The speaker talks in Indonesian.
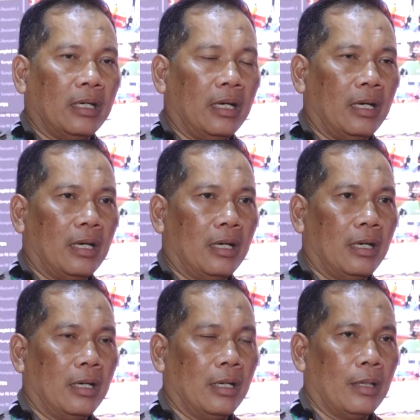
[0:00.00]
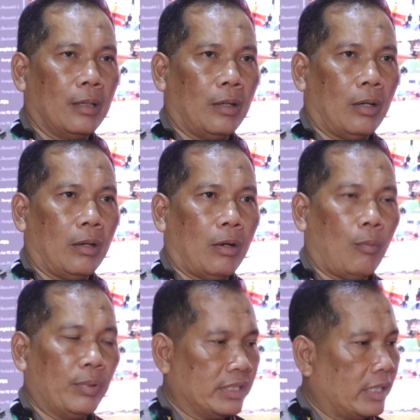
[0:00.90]
uh,
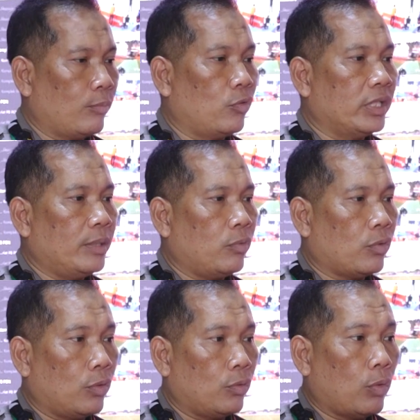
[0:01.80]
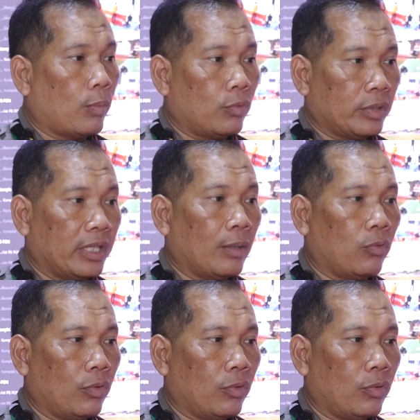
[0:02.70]
open ceremony pukul 20.30